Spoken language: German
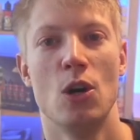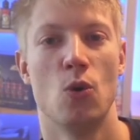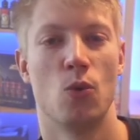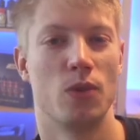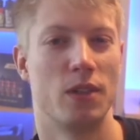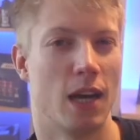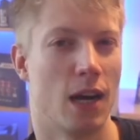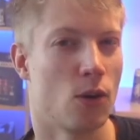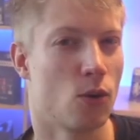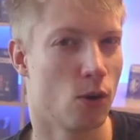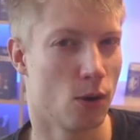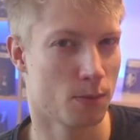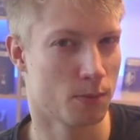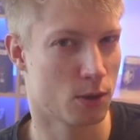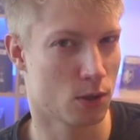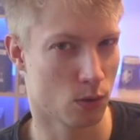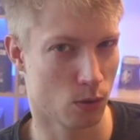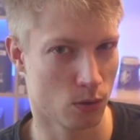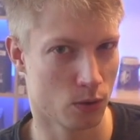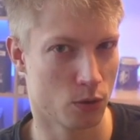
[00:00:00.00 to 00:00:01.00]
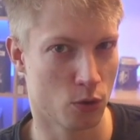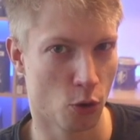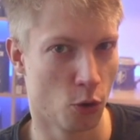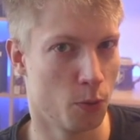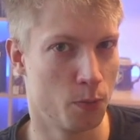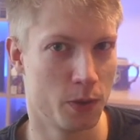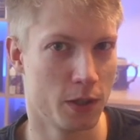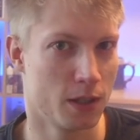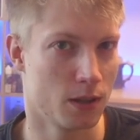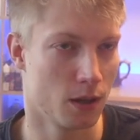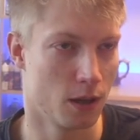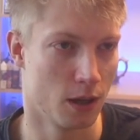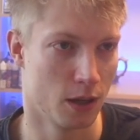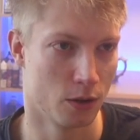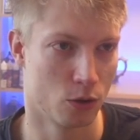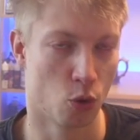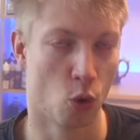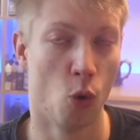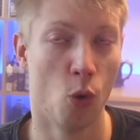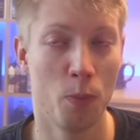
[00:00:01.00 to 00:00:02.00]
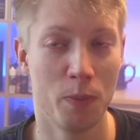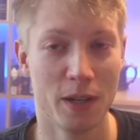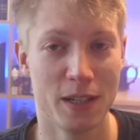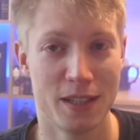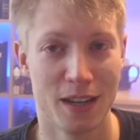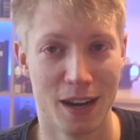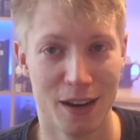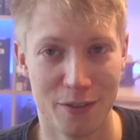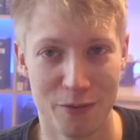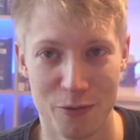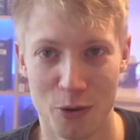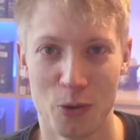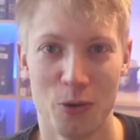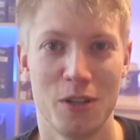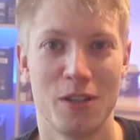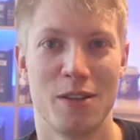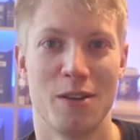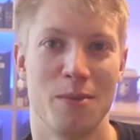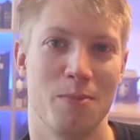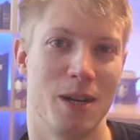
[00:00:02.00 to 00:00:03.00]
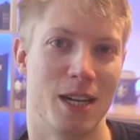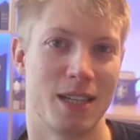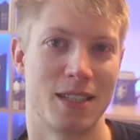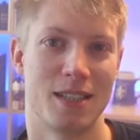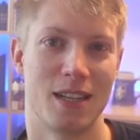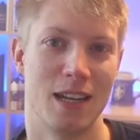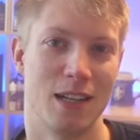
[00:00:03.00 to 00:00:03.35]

Und dann kommt so ein tropi äh, tropischer Früchtemix.